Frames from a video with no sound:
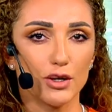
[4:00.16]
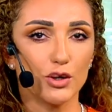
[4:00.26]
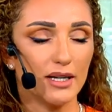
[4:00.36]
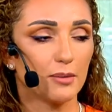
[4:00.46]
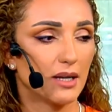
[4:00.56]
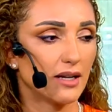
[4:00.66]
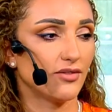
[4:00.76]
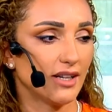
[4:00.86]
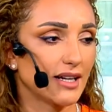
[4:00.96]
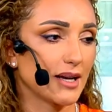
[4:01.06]
لانه احنا بنعرف
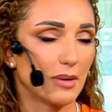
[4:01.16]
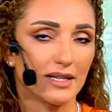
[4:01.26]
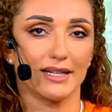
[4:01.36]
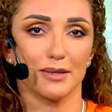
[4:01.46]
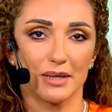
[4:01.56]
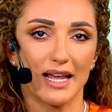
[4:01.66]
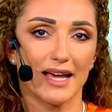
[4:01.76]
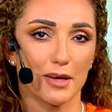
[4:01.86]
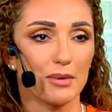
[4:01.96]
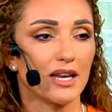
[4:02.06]
احنا كمان يعني
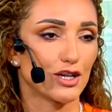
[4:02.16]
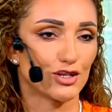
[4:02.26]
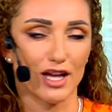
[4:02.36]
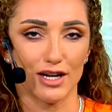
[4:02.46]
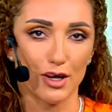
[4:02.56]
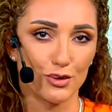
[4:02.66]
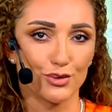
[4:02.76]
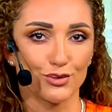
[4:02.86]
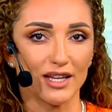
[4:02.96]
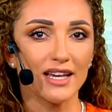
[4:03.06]
بالنهايه من الشارع
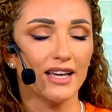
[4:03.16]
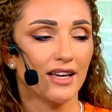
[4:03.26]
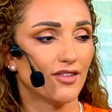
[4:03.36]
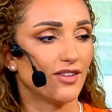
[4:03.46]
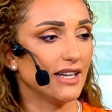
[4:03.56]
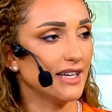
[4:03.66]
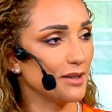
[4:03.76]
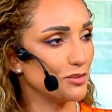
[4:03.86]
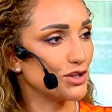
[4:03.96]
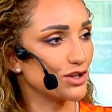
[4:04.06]
الاردني فاللي احنا
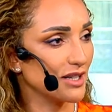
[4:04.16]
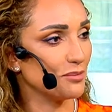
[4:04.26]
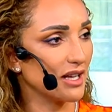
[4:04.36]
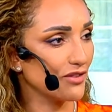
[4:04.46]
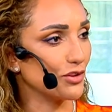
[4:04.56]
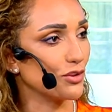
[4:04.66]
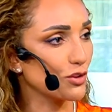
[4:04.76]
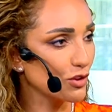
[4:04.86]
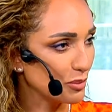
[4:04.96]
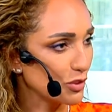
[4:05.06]
بنشتريه بنعرف انه
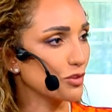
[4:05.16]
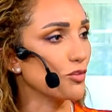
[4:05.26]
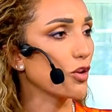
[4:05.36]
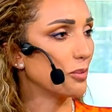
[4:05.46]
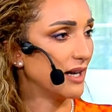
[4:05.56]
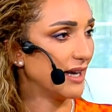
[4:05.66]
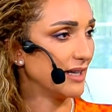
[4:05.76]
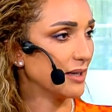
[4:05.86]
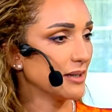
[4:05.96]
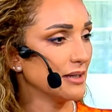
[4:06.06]
الكل بيكون مقبل عليه
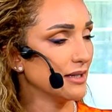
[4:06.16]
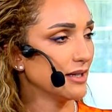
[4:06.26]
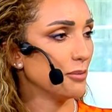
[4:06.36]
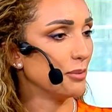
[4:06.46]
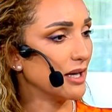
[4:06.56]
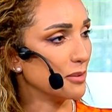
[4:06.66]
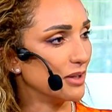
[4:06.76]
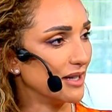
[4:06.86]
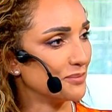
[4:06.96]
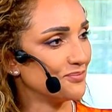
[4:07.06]
مقبل عليه
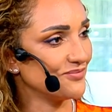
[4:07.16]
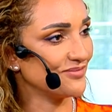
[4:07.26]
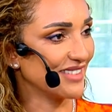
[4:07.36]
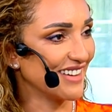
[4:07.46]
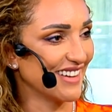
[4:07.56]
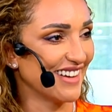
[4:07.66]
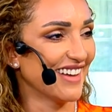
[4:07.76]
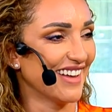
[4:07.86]
مقبله مقبلين